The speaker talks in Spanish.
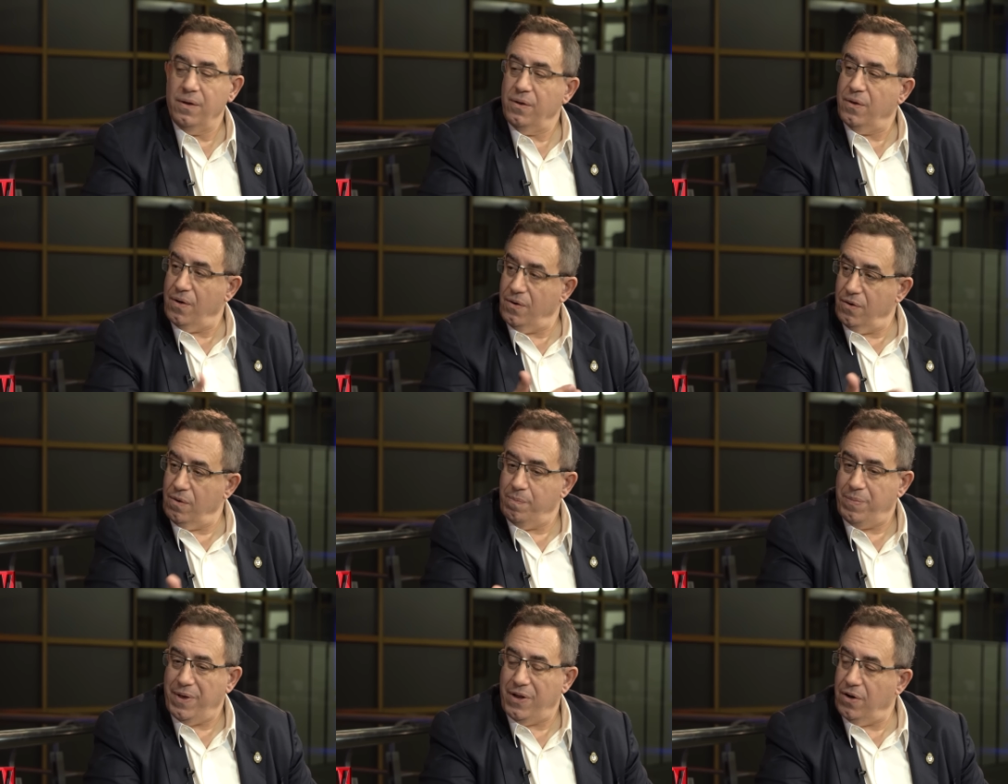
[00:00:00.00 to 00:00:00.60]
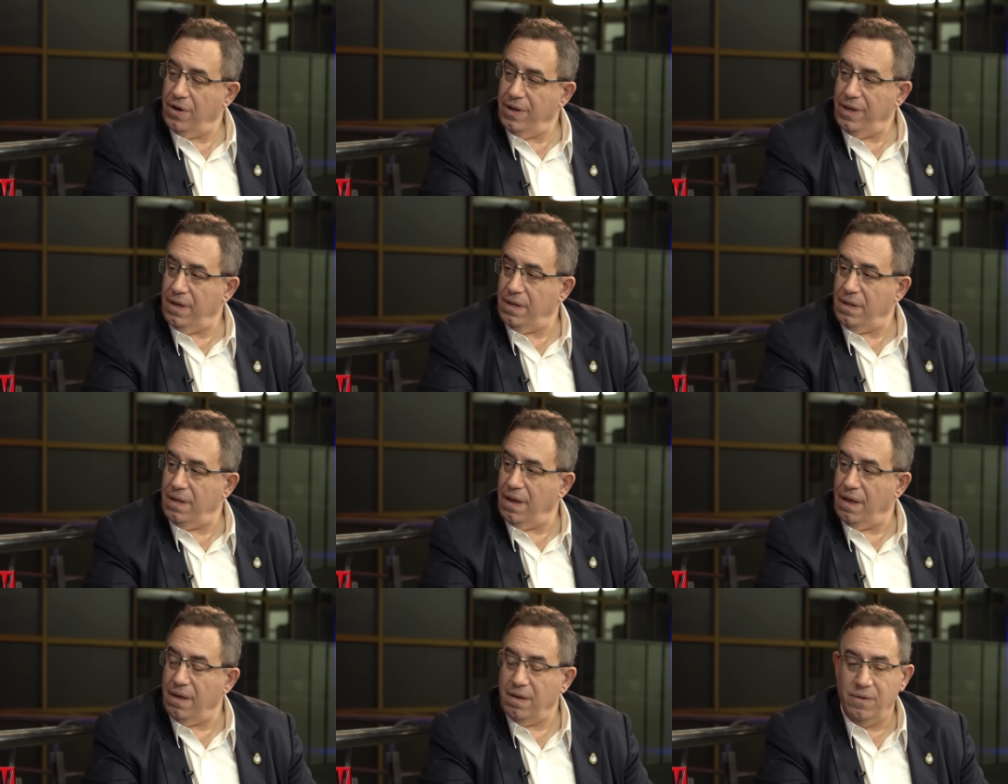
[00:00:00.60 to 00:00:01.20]
con un
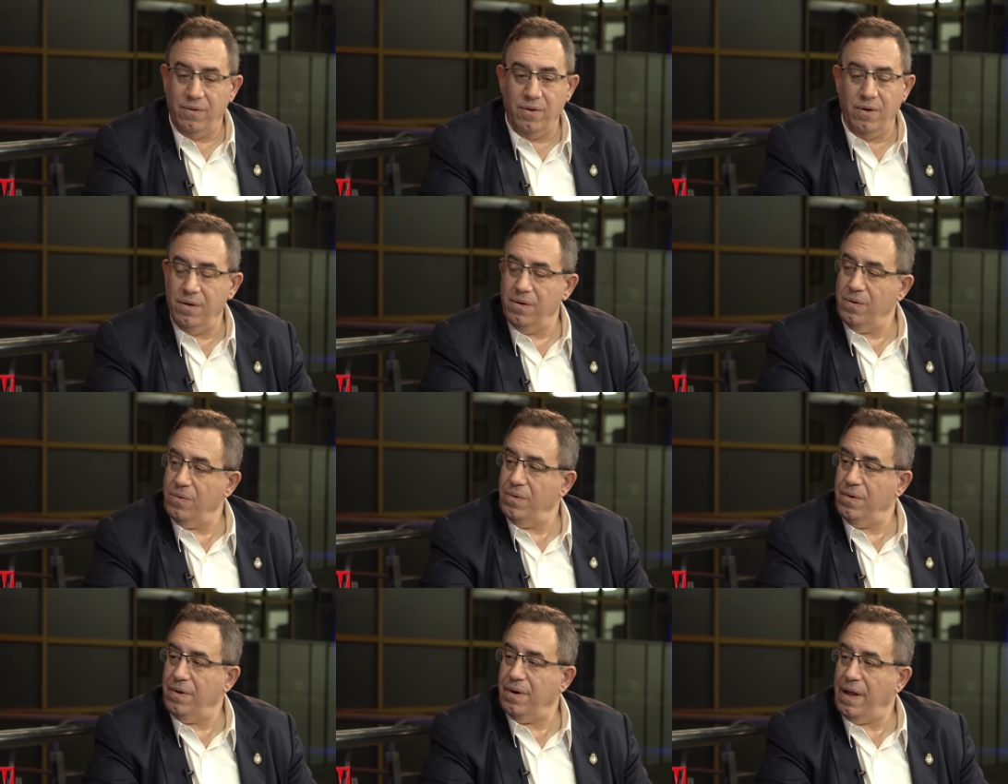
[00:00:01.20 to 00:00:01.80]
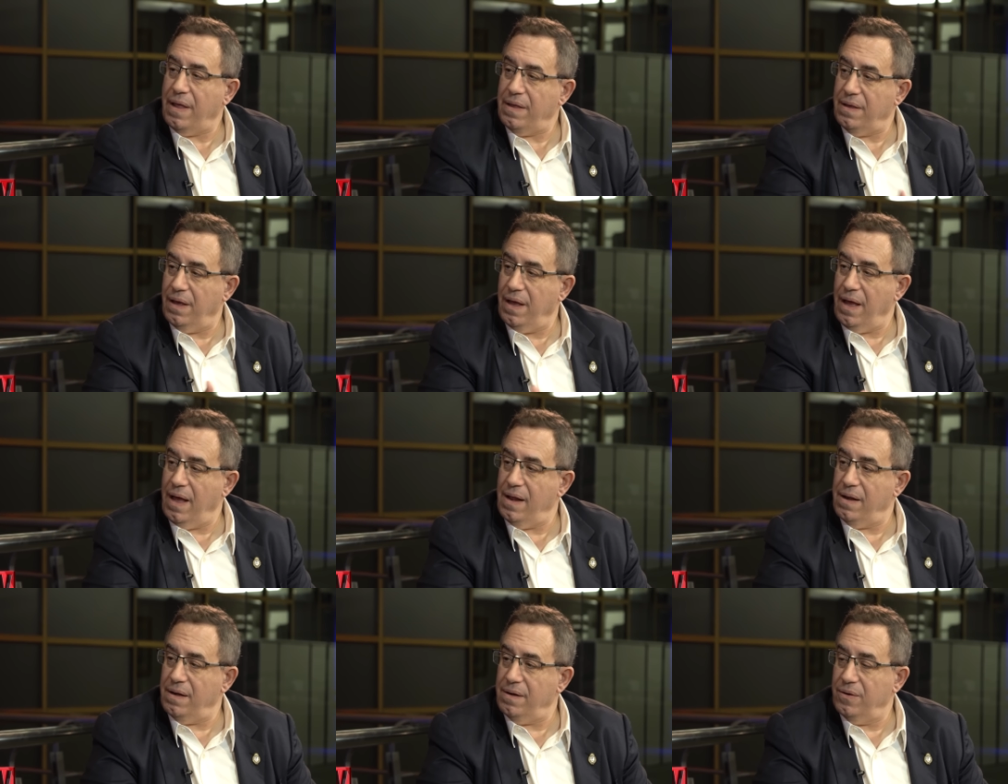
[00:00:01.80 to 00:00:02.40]
peronista, con un
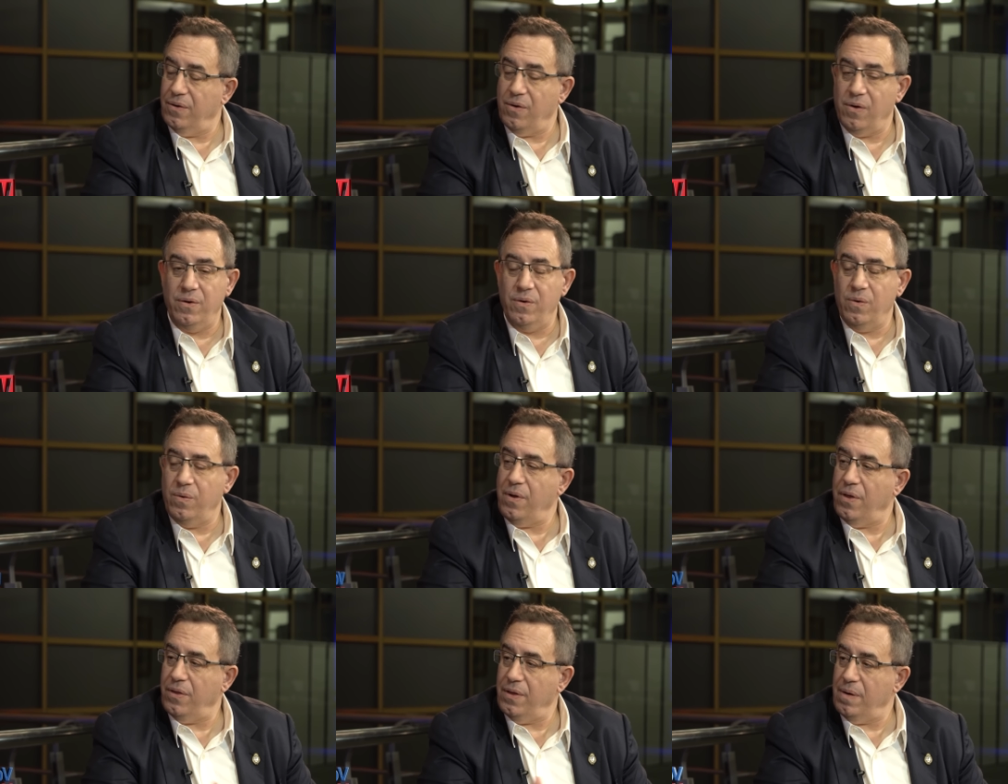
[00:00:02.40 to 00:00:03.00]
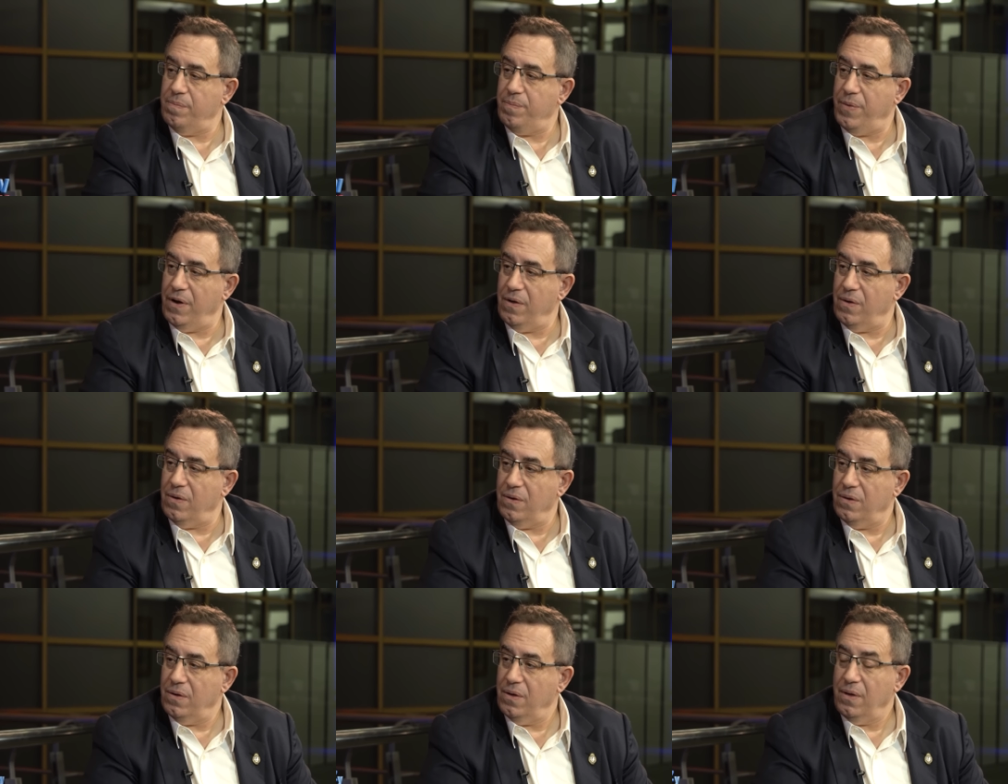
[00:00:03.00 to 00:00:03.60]
radical, con uno del
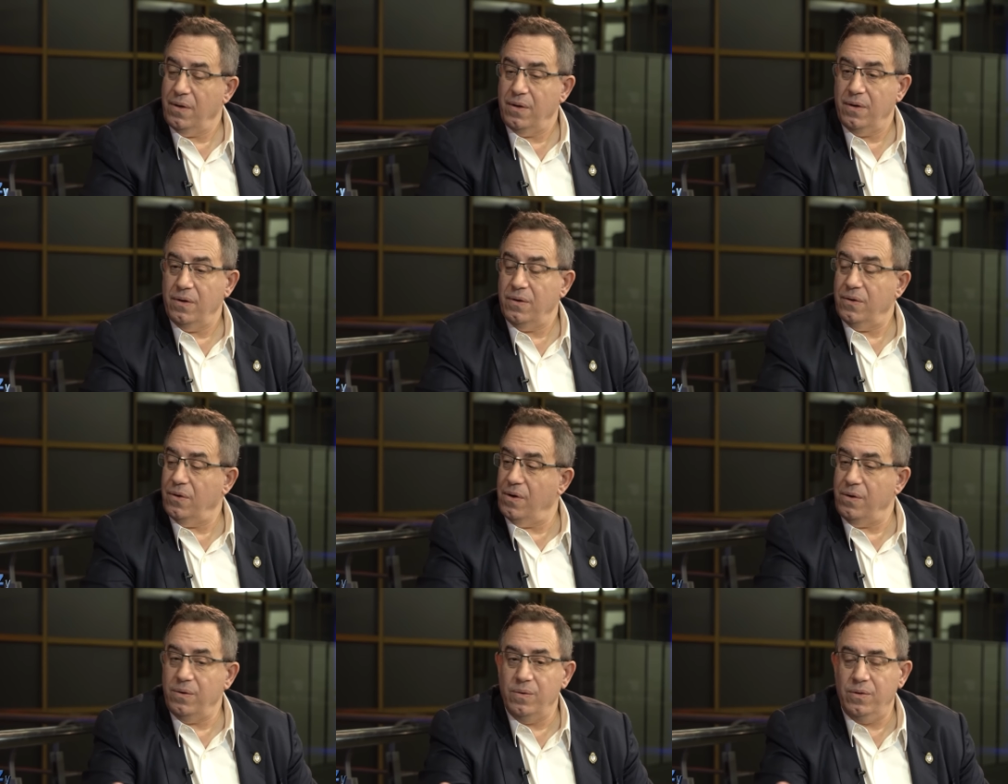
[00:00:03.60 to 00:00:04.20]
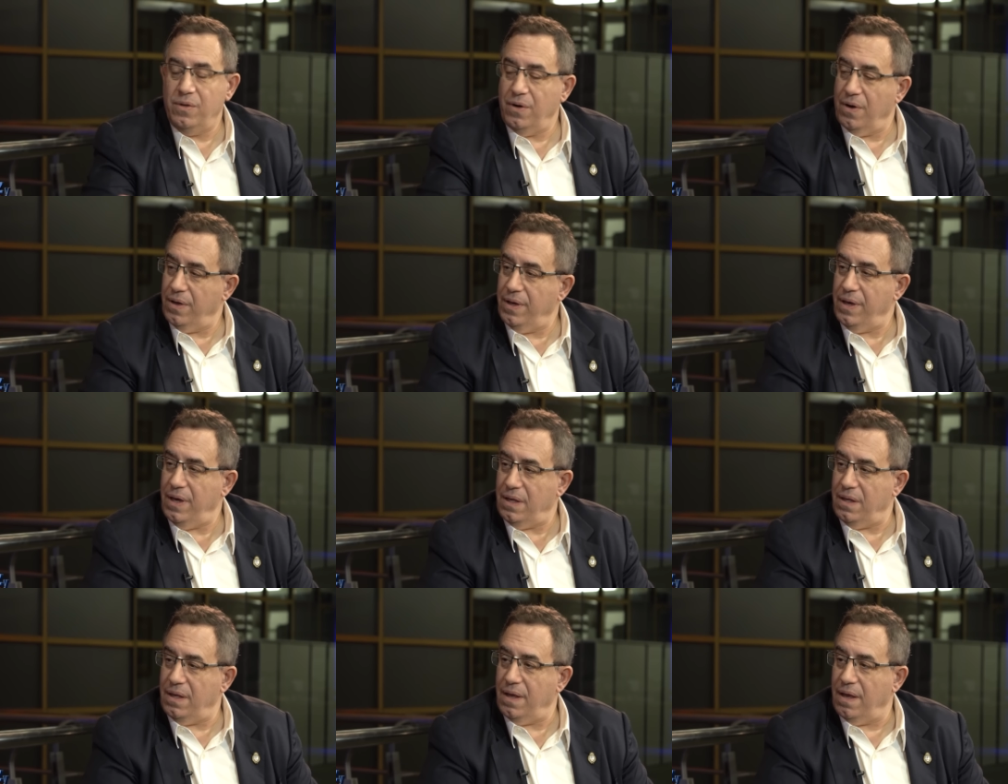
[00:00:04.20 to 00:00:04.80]
PRO, con un
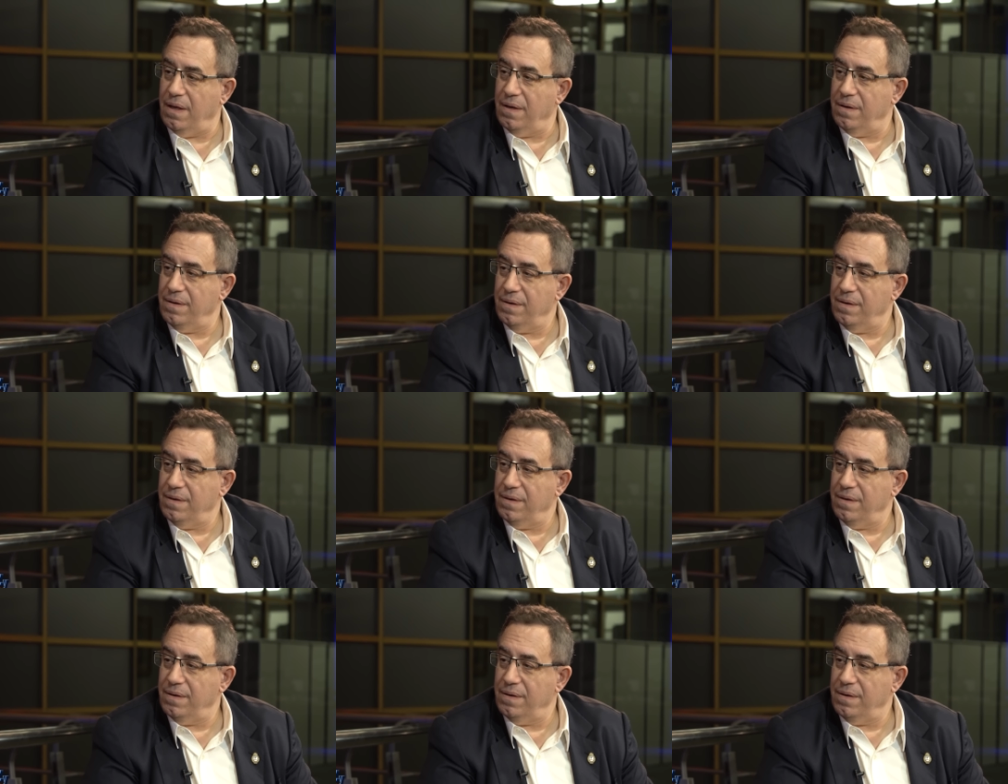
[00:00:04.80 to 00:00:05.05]
trotskista,